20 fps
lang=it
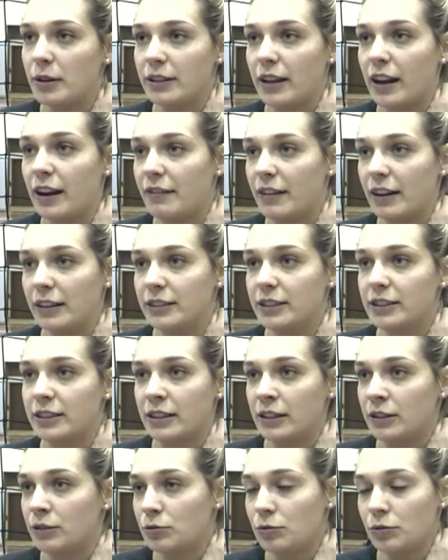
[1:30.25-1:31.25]
ad andare avanti,
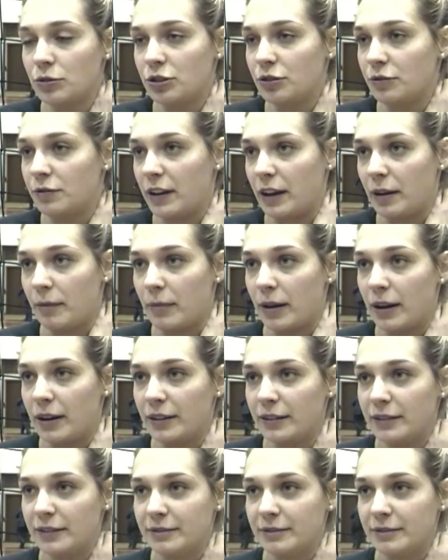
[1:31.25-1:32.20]
che nessuno ci ferma.